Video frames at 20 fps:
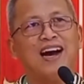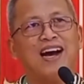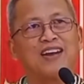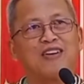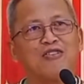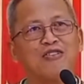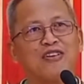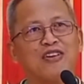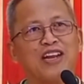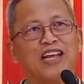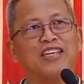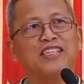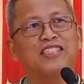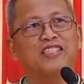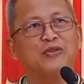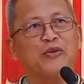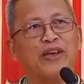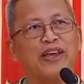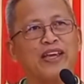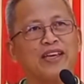Haron
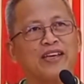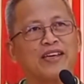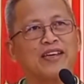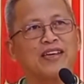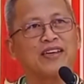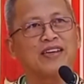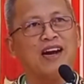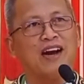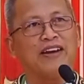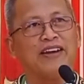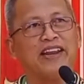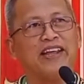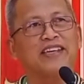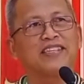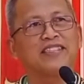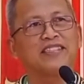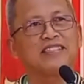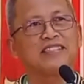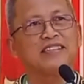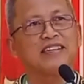next week, uh,
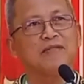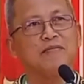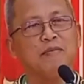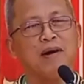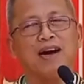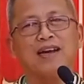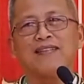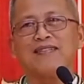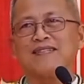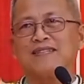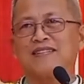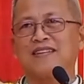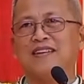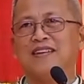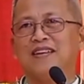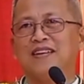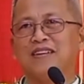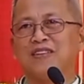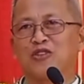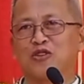next month,
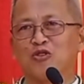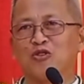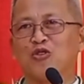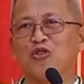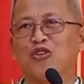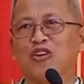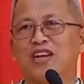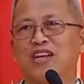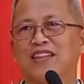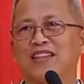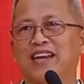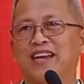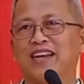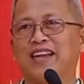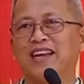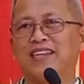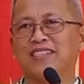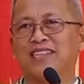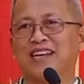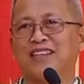sugod na
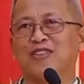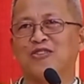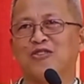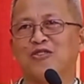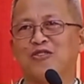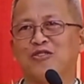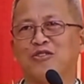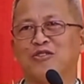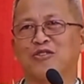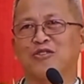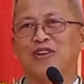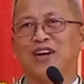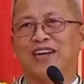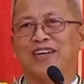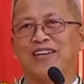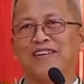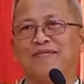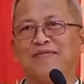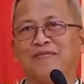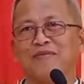ta dihas atong
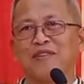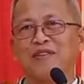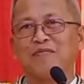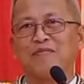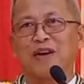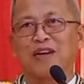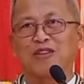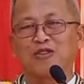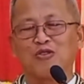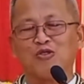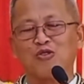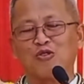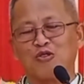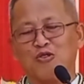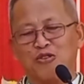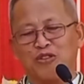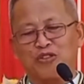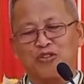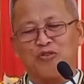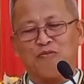kuan
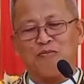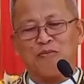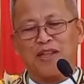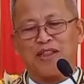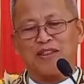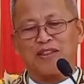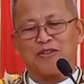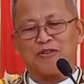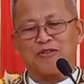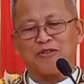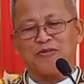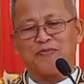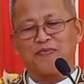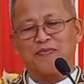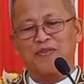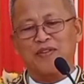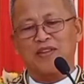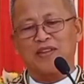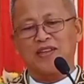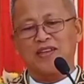pagtukod sa
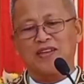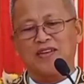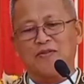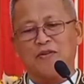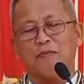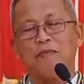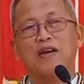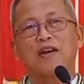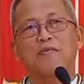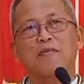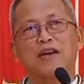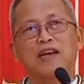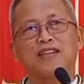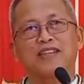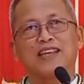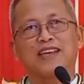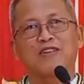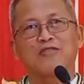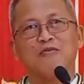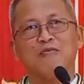kumbinto. O para
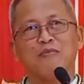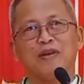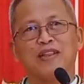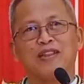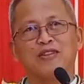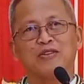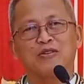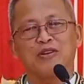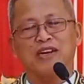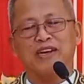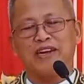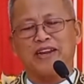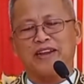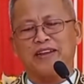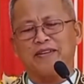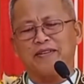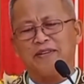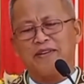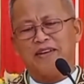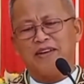bagitay kumbinto din
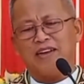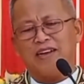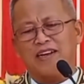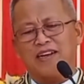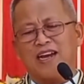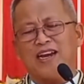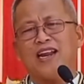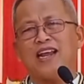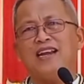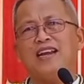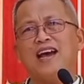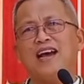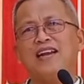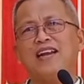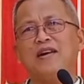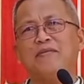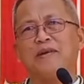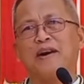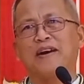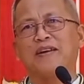he. Kanay
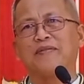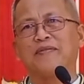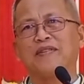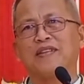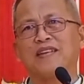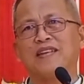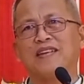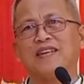na na ba?